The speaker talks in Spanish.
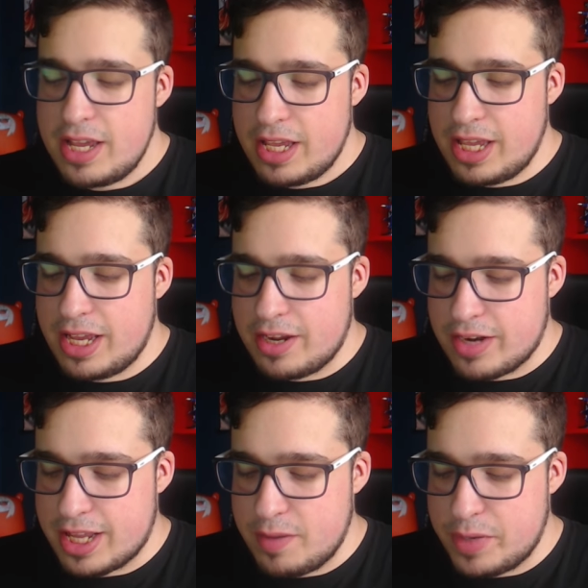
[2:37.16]
Y creo
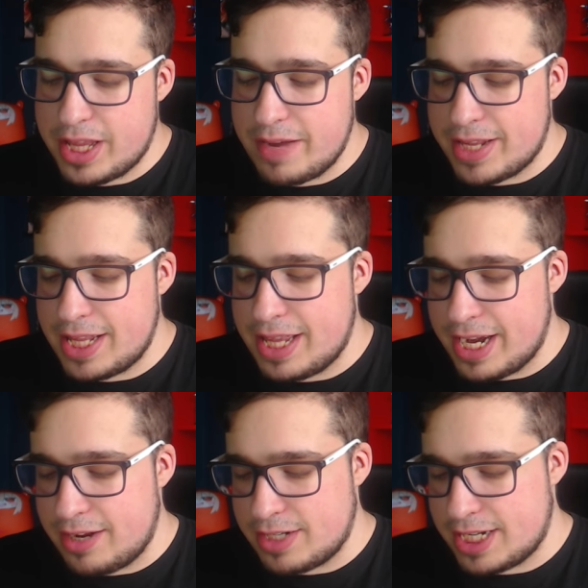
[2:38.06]
que esto puede estar bastante
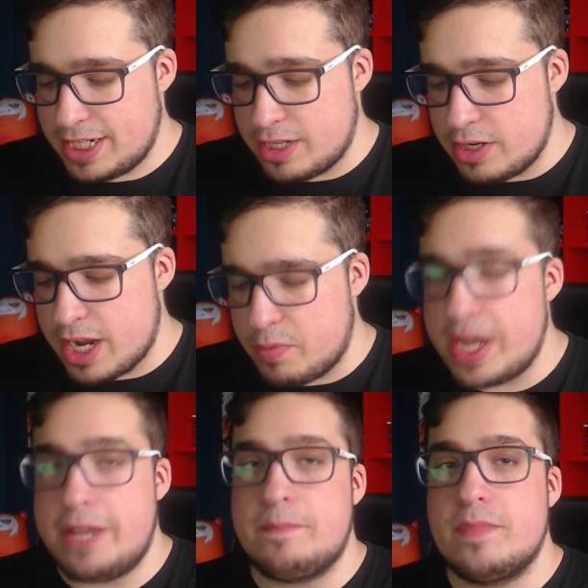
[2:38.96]
rico. O sea, si son
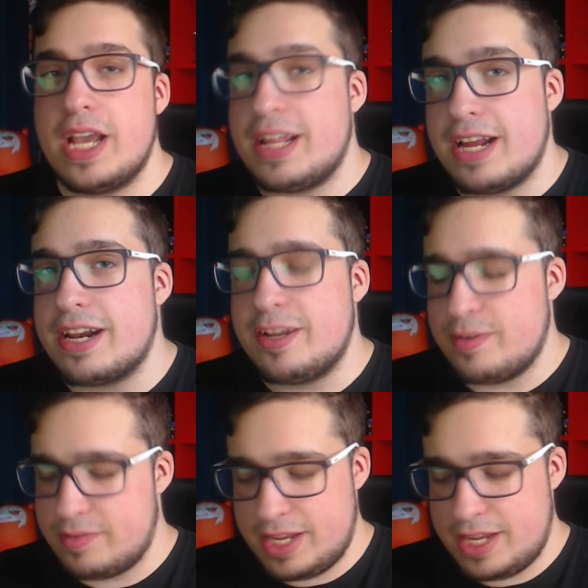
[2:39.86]
kawaii, están ricos.